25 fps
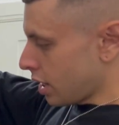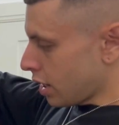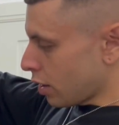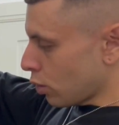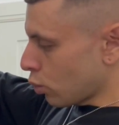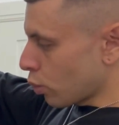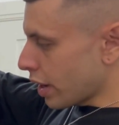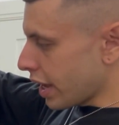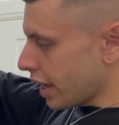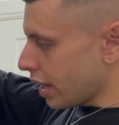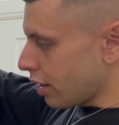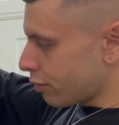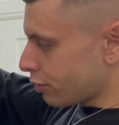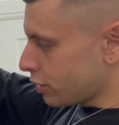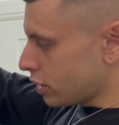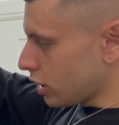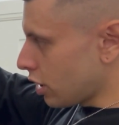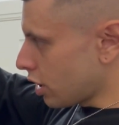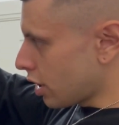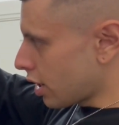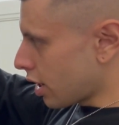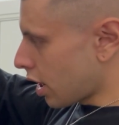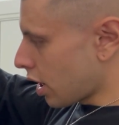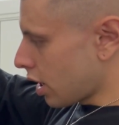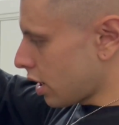Wave di
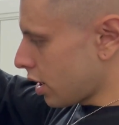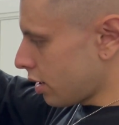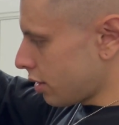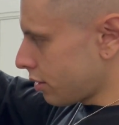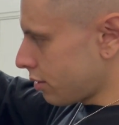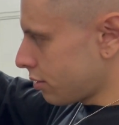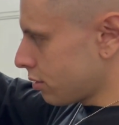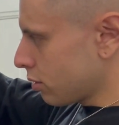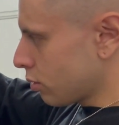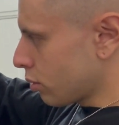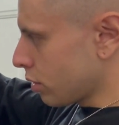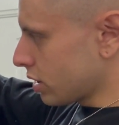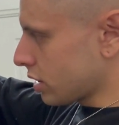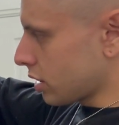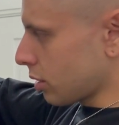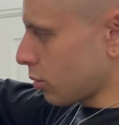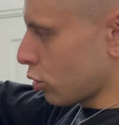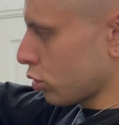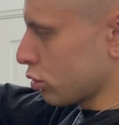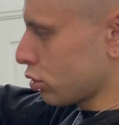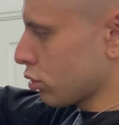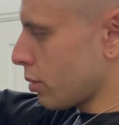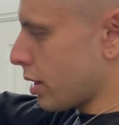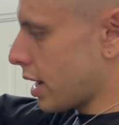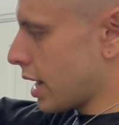Earl, questa
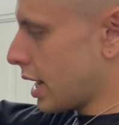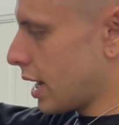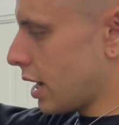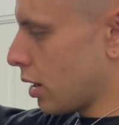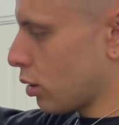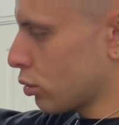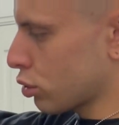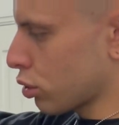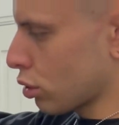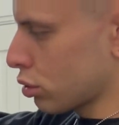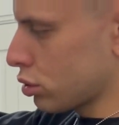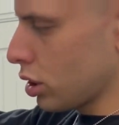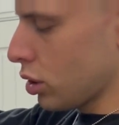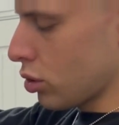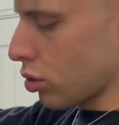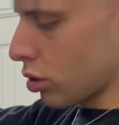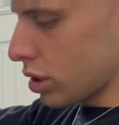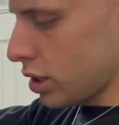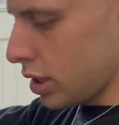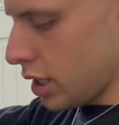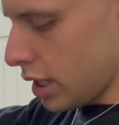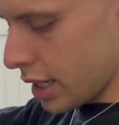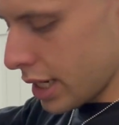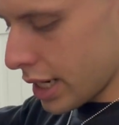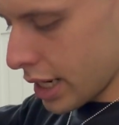molto bella. Ho tolto i
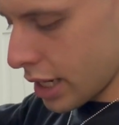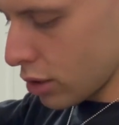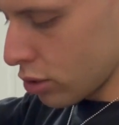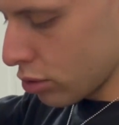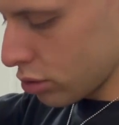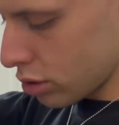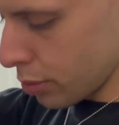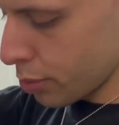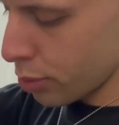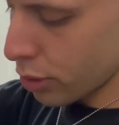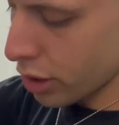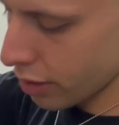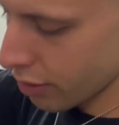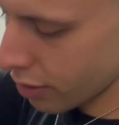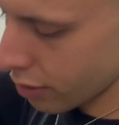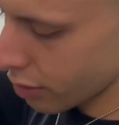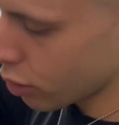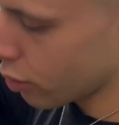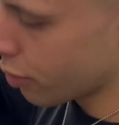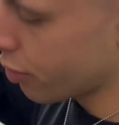cordini che erano tipo arrivavano